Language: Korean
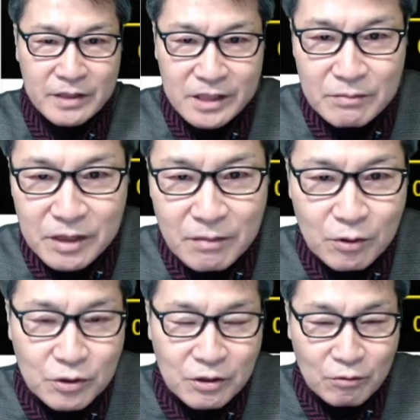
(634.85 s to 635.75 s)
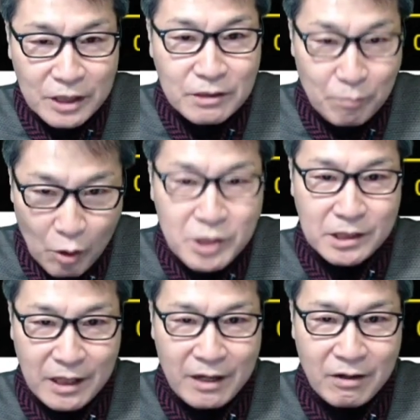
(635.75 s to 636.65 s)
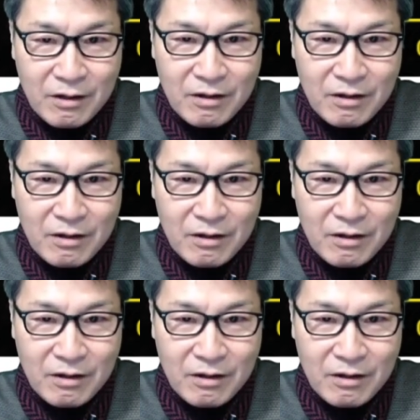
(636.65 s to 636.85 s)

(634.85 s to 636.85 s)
재밌게 볼 수 있는 관전 포인트예요.